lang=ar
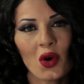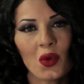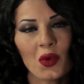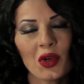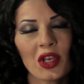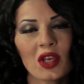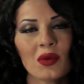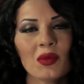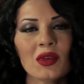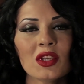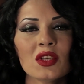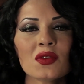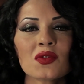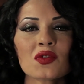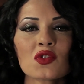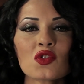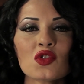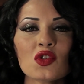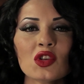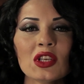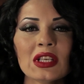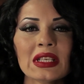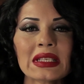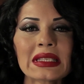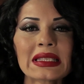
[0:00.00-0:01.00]
ويهمني في
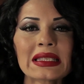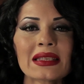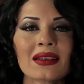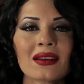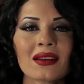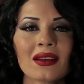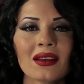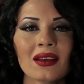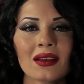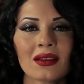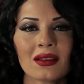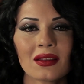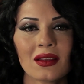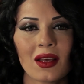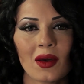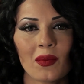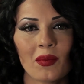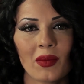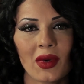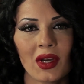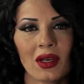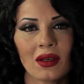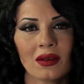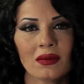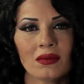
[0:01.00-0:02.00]
شغلي السريه
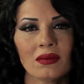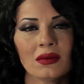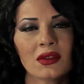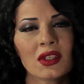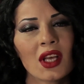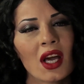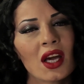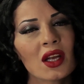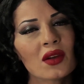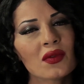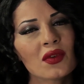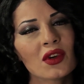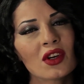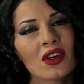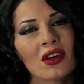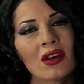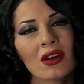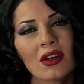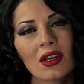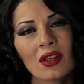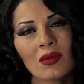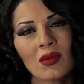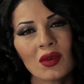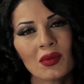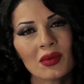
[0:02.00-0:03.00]
التامه انت عارف
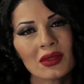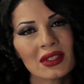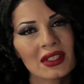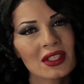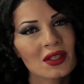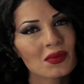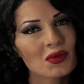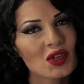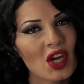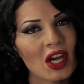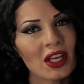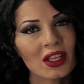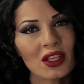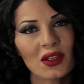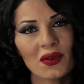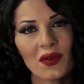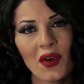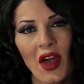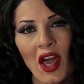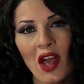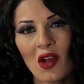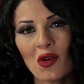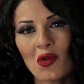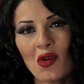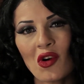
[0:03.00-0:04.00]
الجرايد ما بتسيبش حد في
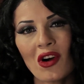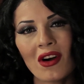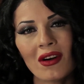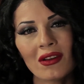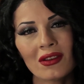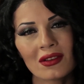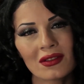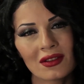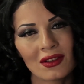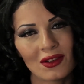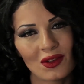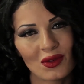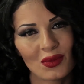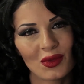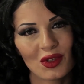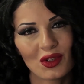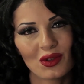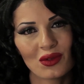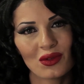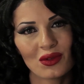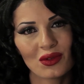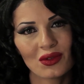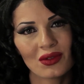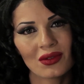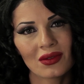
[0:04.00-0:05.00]
حاله خالص اليومين
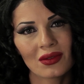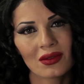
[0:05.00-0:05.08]
دول